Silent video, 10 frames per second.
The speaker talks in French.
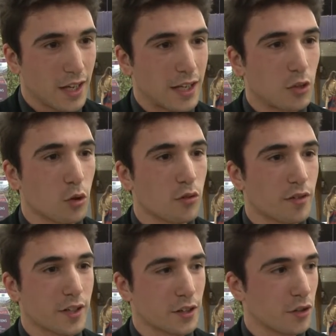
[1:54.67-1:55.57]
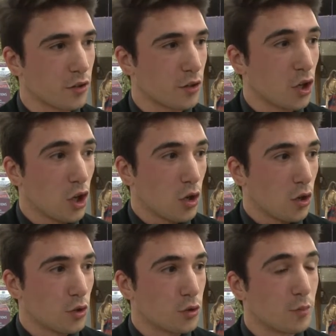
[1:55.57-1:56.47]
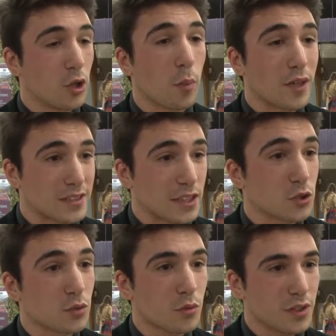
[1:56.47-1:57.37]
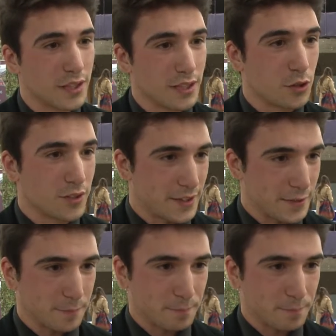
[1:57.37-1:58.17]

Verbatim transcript: et leur offrir de meilleures prestations et d'aide.